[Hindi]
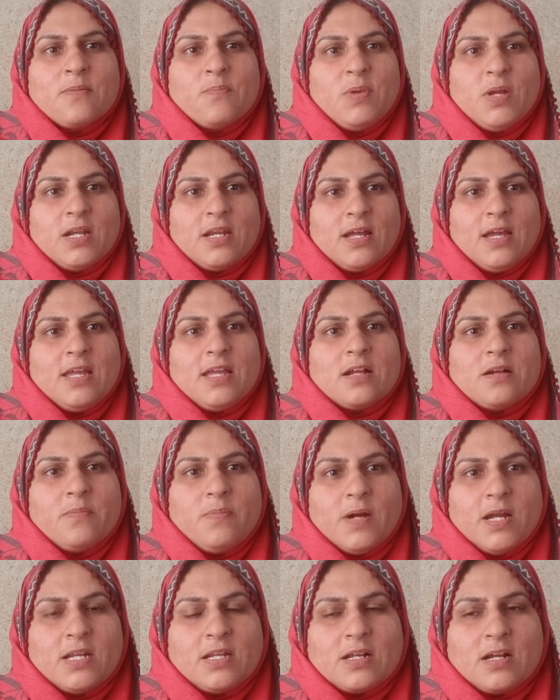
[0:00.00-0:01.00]
बेटा एक
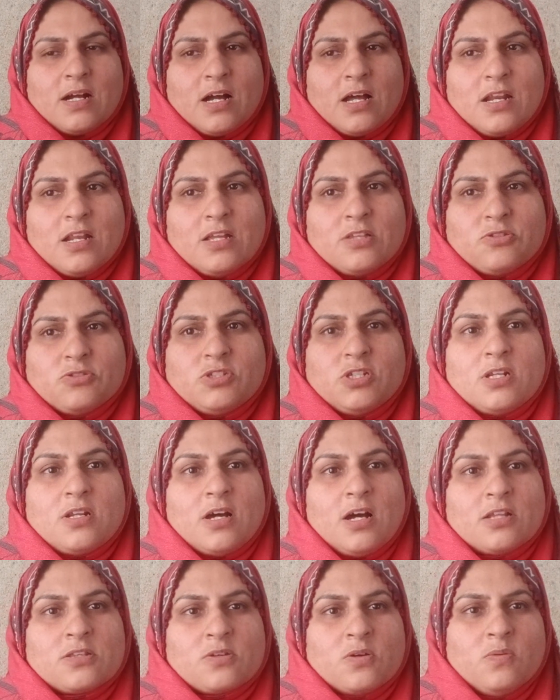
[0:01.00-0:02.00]
बाइट खा ले तुझे
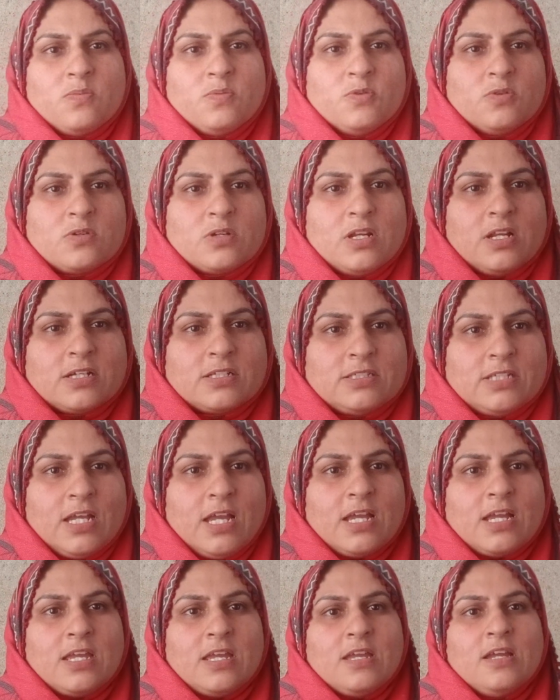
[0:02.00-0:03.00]
रात को भूख लग
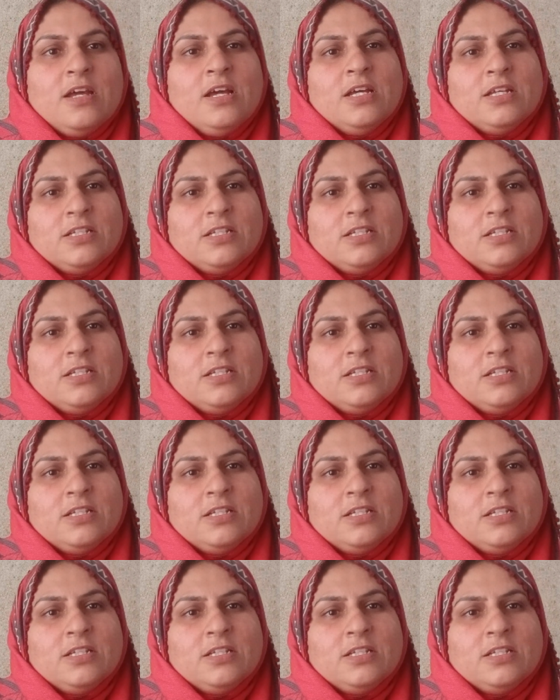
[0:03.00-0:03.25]
जाएगी